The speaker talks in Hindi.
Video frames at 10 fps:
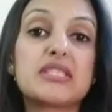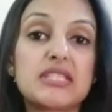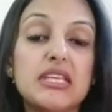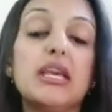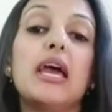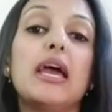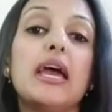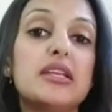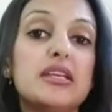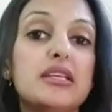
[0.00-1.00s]
सी
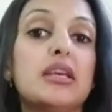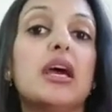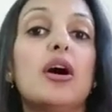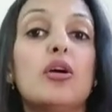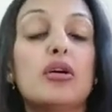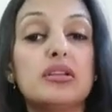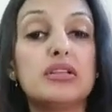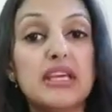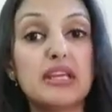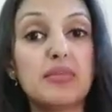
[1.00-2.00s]
एंड ई और
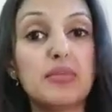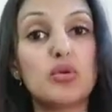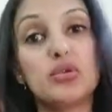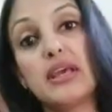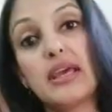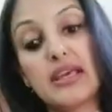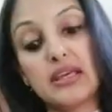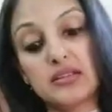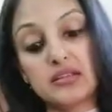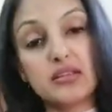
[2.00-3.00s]
ये किन में होते
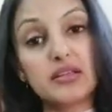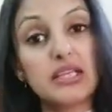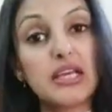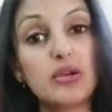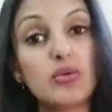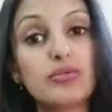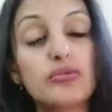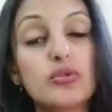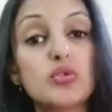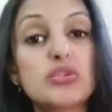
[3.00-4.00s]
हैं येलो
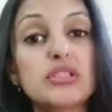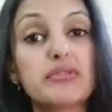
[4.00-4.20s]
फ्रूट्स एंड